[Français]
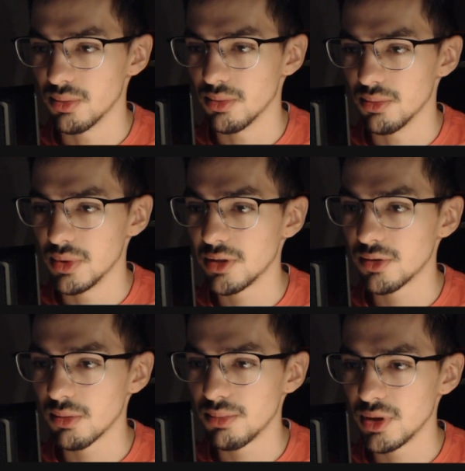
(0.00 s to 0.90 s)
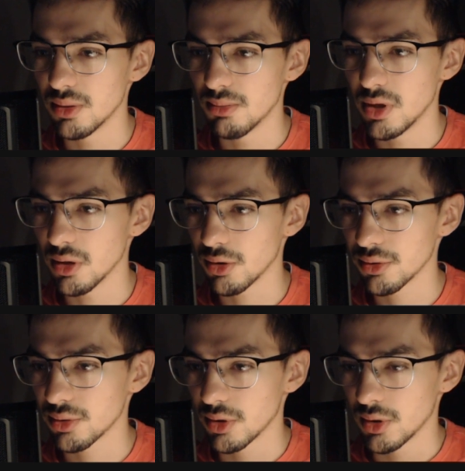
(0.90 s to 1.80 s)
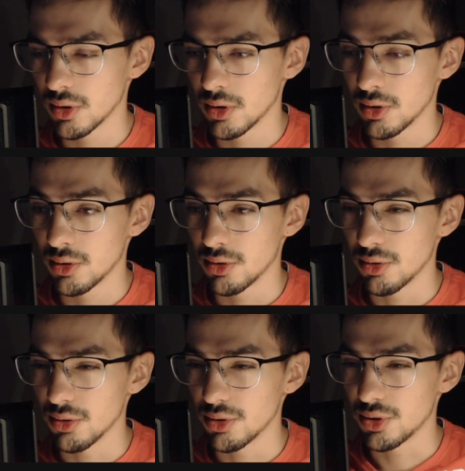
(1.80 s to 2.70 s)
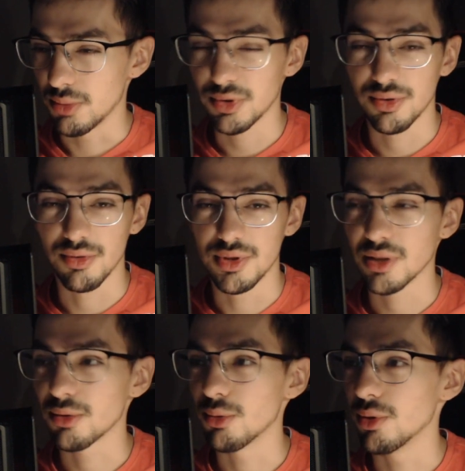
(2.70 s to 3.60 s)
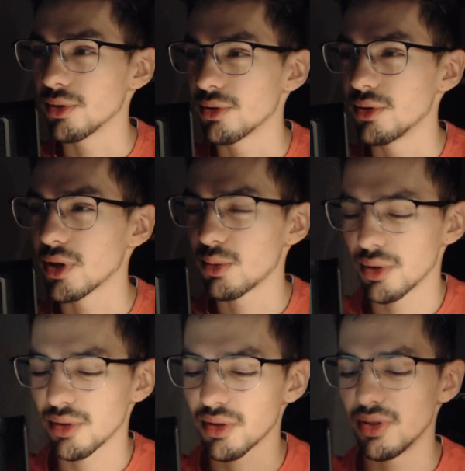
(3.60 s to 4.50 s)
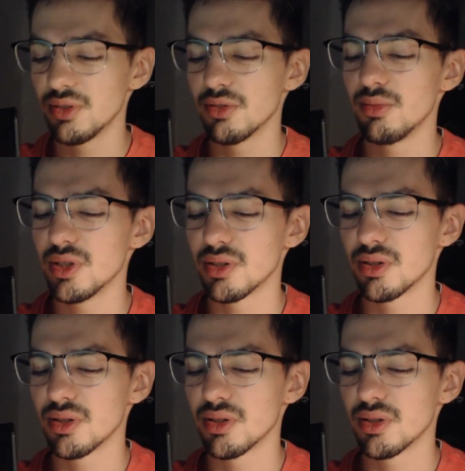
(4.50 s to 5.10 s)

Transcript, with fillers: Nick the Bee, Euh, je sais même pas ce que ça veut dire, gros. Attends, ça veut dire quoi ça, Nick the